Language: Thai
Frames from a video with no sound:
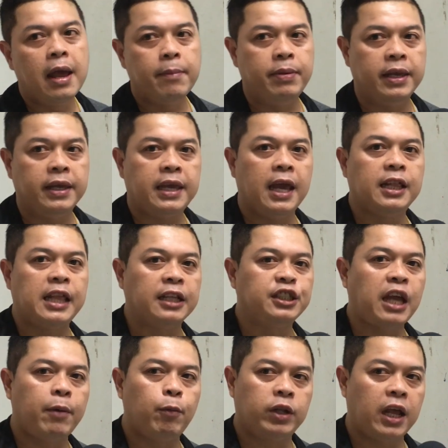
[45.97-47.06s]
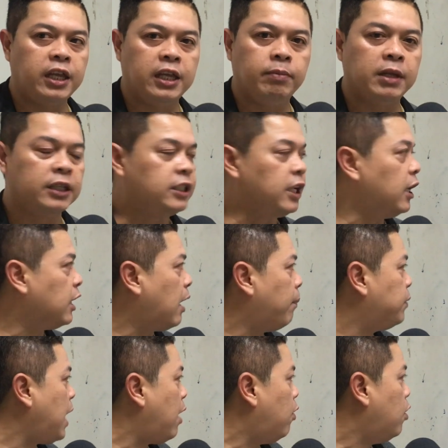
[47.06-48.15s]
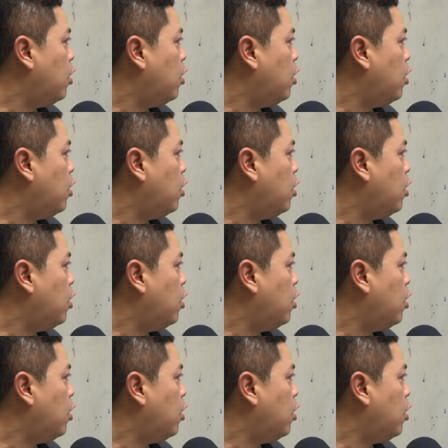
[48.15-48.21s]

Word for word: PK แสนใจมวยไทยยิมจะเจอกับเจ้า